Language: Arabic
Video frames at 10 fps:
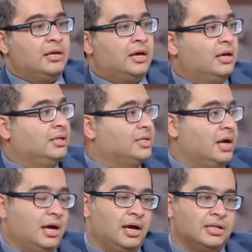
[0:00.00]
لأن
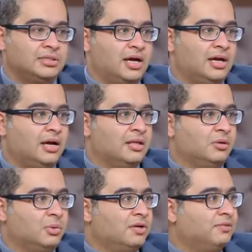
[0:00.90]
صراحة الجائحة هذه اللي
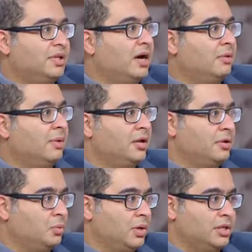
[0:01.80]
وقفت العالم على
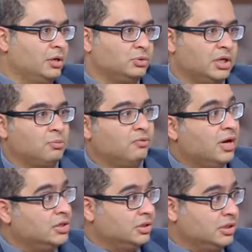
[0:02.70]
ريل واحدة وشيء
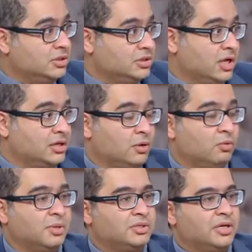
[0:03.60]
مفاجئ للإنسانية
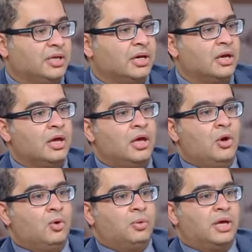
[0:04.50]
والبشرية صح.
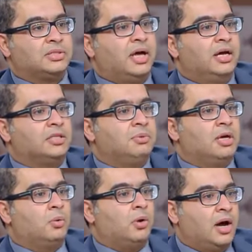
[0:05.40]
وناس ضحت
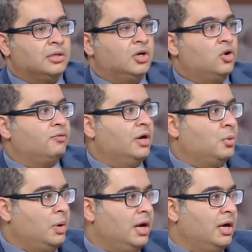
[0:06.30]
بأوقاتها وفي
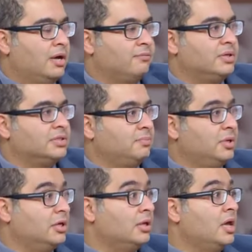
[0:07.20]
أرواحها في
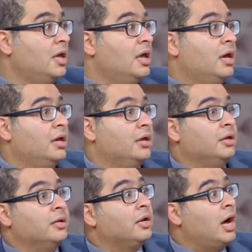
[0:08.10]
سبيل آه،
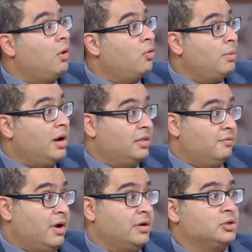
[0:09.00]
ان نقاوم هذا
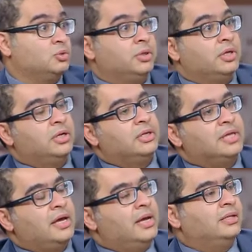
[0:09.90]
الفيروس وان
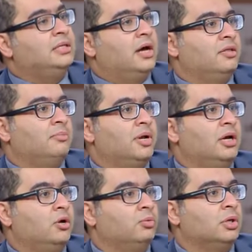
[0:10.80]
نعدي هذه
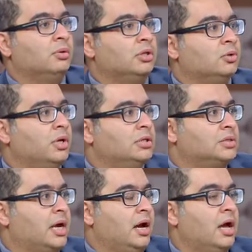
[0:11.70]
المرحله ودوله الكويت
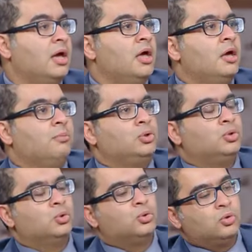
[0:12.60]
صراحه
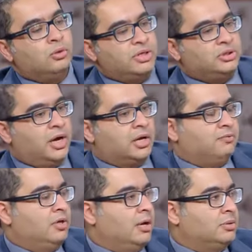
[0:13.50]
بجهود كل من شارك
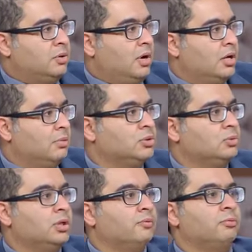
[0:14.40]
فيها سواء
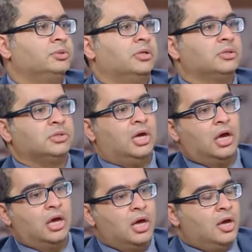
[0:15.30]
المسؤولين في وزاره
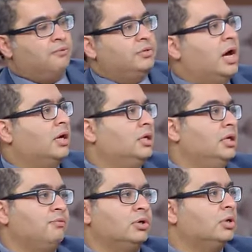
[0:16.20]
الصحه في
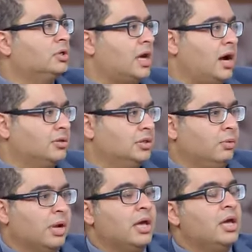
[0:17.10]
الداخليه في كل قطاعات
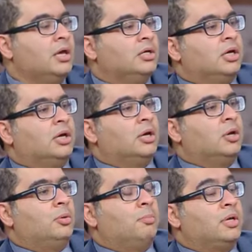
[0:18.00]
الدوله
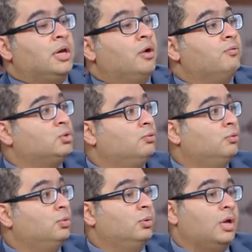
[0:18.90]
آه، من كانوا في الصفوف
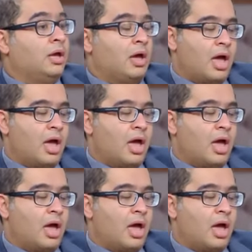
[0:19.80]
الاولى